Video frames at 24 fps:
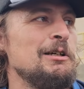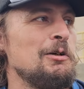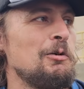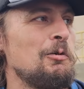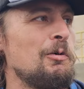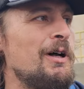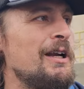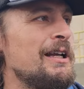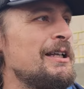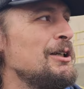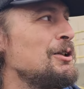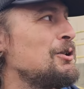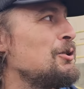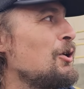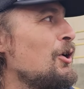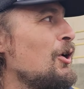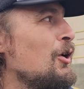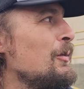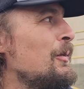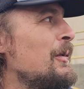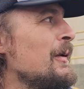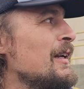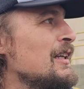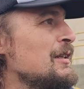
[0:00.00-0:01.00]
qualche
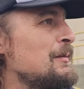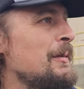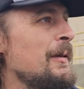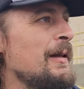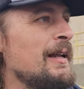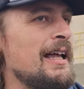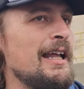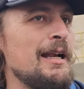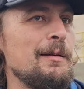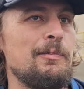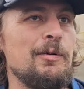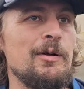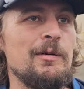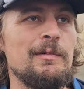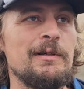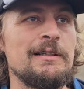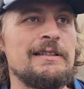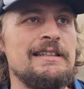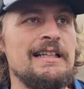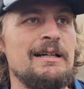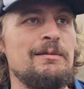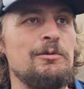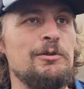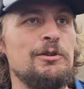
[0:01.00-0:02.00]
giorno per respirare e poi
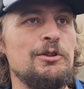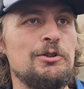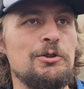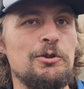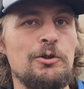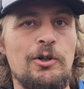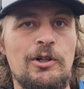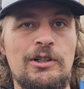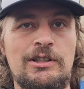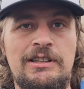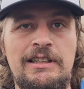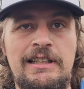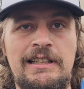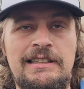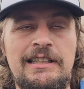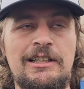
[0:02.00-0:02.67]
imbastiamo i discorsi.